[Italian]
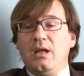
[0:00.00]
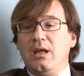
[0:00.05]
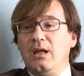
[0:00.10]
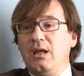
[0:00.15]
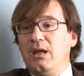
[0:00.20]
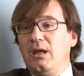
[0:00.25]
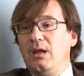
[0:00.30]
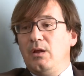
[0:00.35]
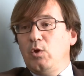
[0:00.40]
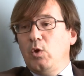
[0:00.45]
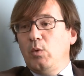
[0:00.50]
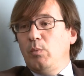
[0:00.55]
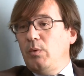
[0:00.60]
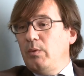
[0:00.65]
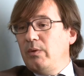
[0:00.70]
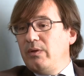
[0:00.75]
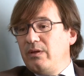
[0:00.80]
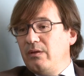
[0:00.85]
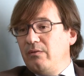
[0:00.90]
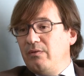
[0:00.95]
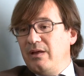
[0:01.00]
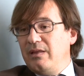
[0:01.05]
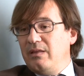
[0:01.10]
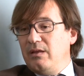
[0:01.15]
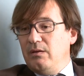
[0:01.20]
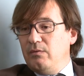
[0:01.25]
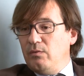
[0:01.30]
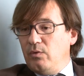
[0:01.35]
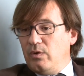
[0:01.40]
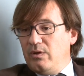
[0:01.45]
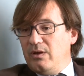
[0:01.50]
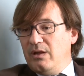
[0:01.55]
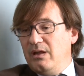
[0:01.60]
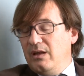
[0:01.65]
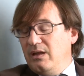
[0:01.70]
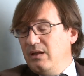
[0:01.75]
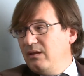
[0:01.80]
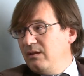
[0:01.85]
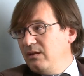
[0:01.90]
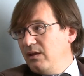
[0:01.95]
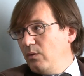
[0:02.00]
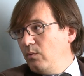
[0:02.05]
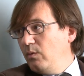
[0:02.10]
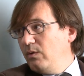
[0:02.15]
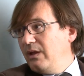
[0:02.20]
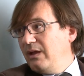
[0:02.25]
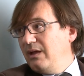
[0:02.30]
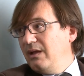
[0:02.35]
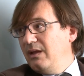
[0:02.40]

eh, dopo questa fase di forte crisi, di acuta